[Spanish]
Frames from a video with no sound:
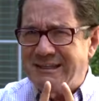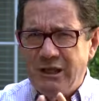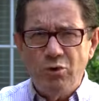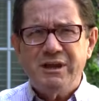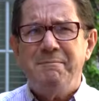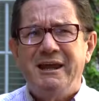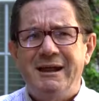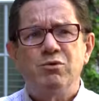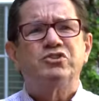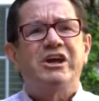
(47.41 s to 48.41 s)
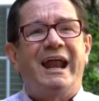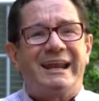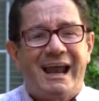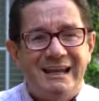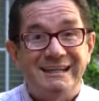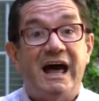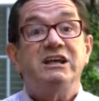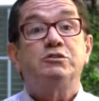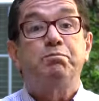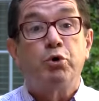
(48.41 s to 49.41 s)
quiero que miremos si en realidad
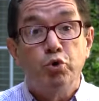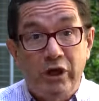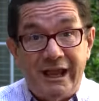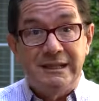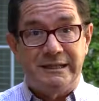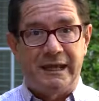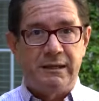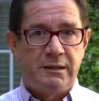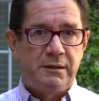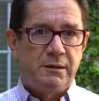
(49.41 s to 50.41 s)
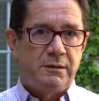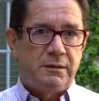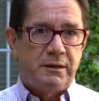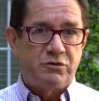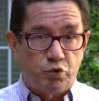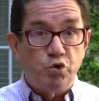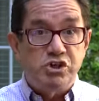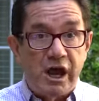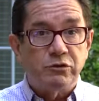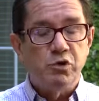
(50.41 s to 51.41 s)
es prudente
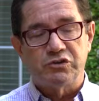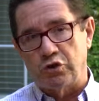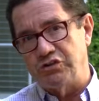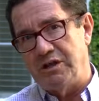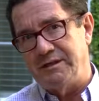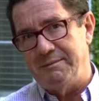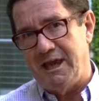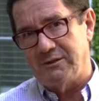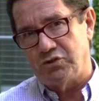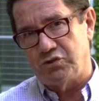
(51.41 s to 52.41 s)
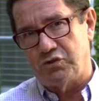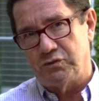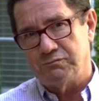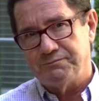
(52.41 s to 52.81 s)
escuchar nuestros sentimientos.